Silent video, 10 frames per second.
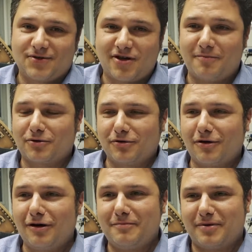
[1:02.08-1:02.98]
cioè i
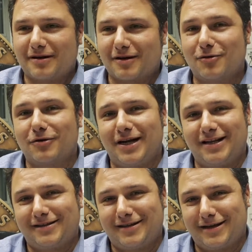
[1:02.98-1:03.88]
protocolli per
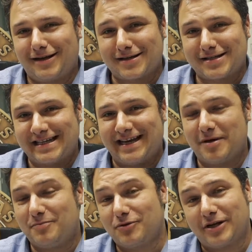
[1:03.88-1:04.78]
connettere
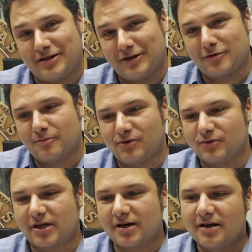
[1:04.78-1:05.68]
assieme più reti di
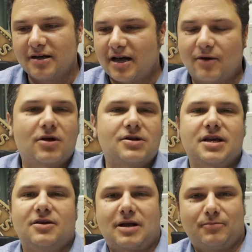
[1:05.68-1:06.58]
computer. È una cosa
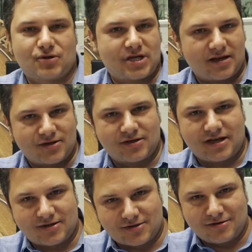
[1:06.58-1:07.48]
che non ha più senso
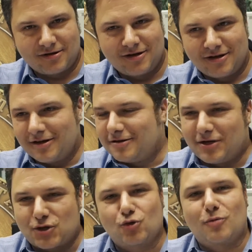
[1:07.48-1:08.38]
adesso.
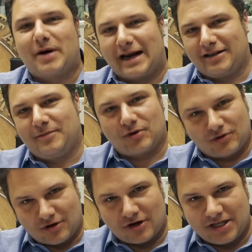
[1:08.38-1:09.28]
Nessuno parla di
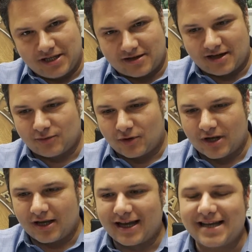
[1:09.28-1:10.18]
protocolli di internet
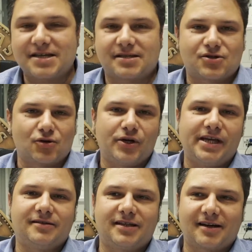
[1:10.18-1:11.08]
working, esiste solo
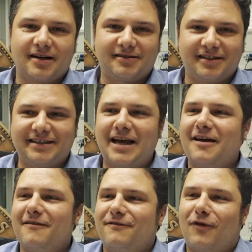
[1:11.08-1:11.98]
internet ed
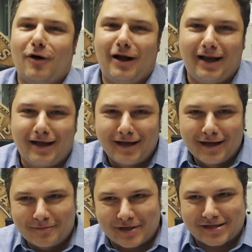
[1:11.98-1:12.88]
è folle
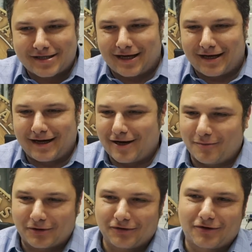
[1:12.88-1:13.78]
pensare a un
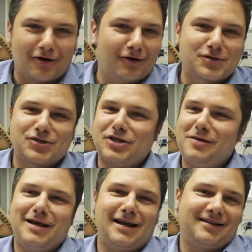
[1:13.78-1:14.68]
protocollo
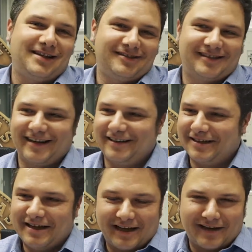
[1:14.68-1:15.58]
simile ad internet
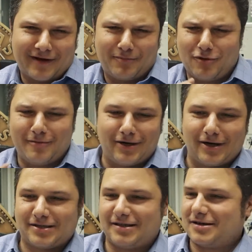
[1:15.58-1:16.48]
che fa più o meno
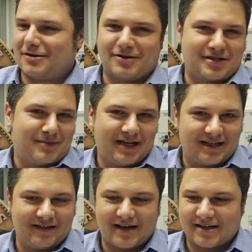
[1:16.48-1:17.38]
la stessa cosa in
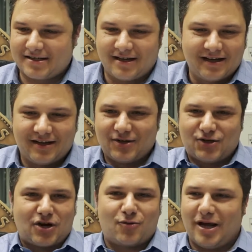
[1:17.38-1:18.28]
maniera diversa
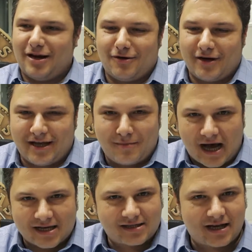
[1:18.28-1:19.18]
c'è quello e
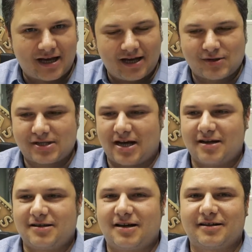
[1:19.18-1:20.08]
basta, è lo
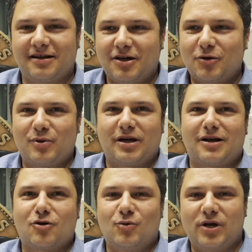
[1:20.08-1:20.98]
standard per
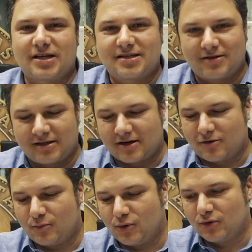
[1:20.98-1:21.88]
la comunicazione tra
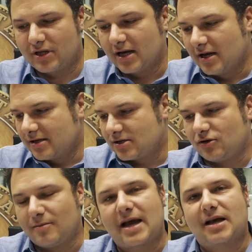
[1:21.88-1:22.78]
computer.
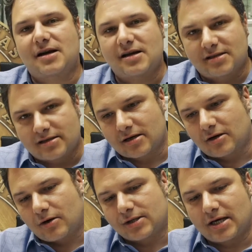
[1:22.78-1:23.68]
Secondo me accadrà la stessa
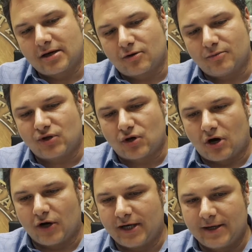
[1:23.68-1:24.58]
cosa con
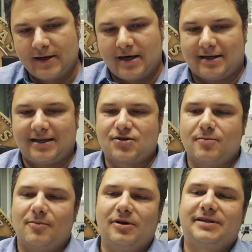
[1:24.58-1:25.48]
Bitcoin, adesso
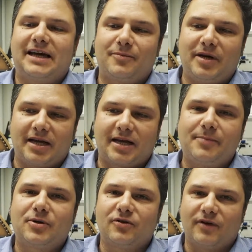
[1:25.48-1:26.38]
abbiamo il termine
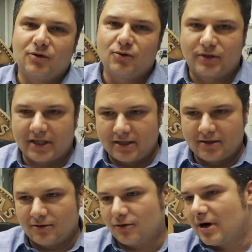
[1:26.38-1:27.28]
criptovalute
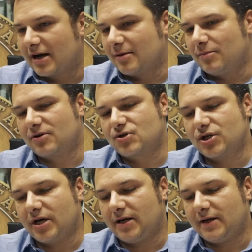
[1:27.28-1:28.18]
o anche
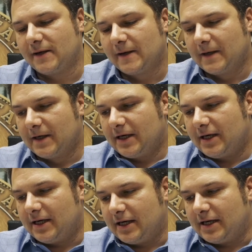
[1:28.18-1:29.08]
blockchain,
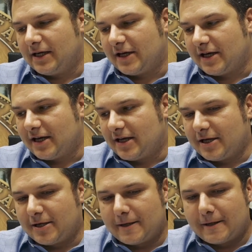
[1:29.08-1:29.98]

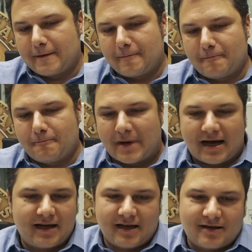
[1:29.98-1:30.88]
eh,
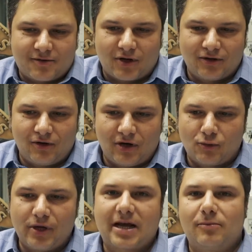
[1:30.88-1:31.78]
ma eh,
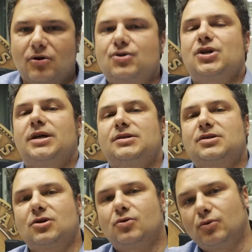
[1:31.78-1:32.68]
l'unica blockchain
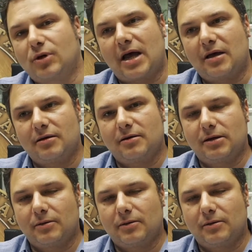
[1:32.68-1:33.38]
sicura